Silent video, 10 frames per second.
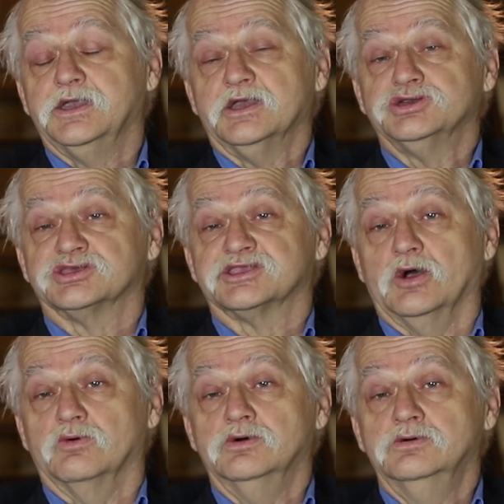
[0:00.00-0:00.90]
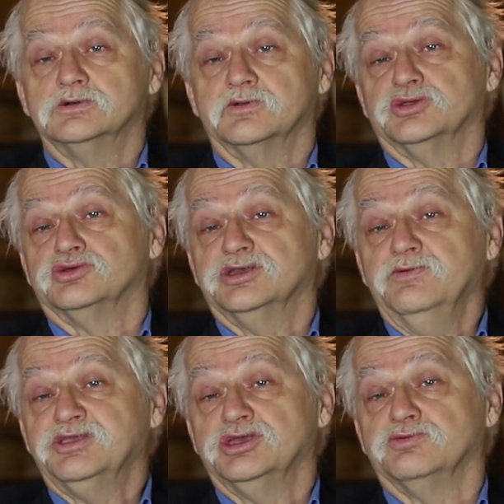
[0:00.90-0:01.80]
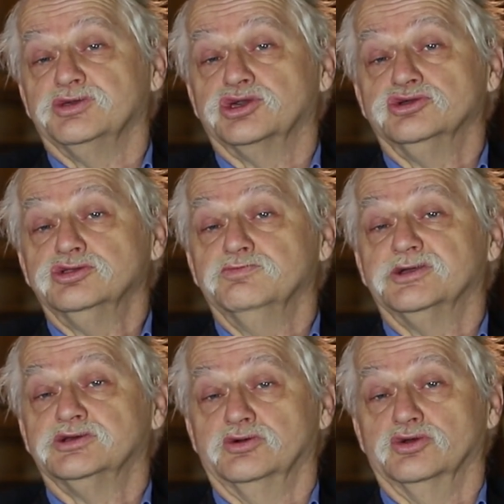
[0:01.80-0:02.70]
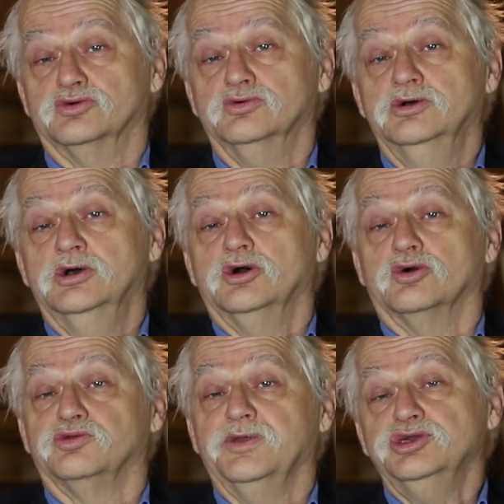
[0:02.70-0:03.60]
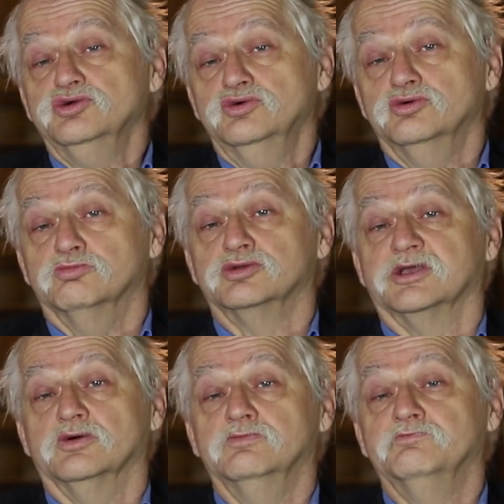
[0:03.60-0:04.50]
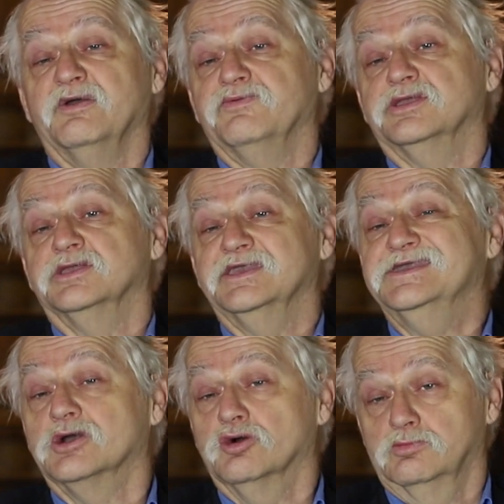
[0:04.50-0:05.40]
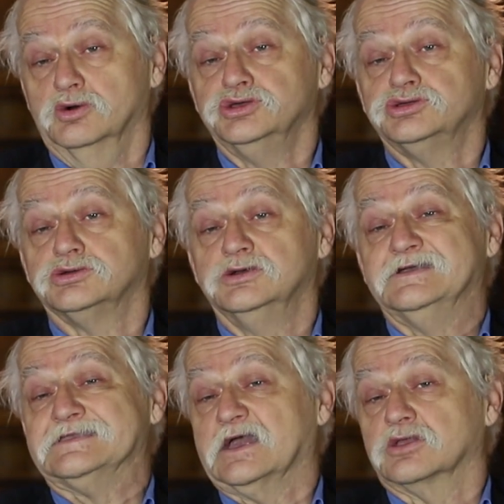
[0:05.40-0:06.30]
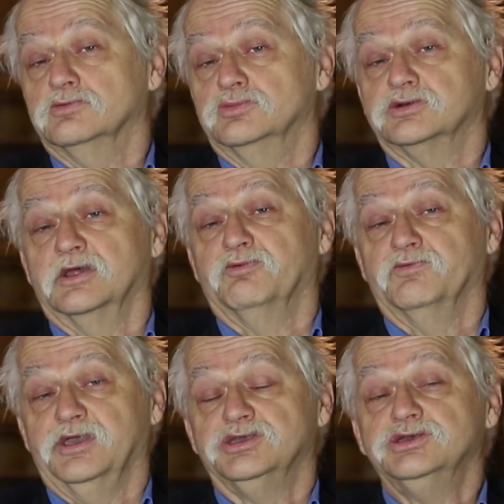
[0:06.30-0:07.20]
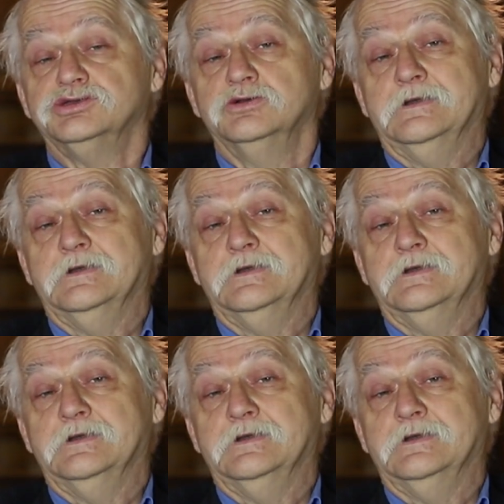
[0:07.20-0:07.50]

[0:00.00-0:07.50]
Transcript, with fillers: I tak się stało, że w 1991 roku odwiedził muzeum pewien jegomość, tak to można powiedzieć.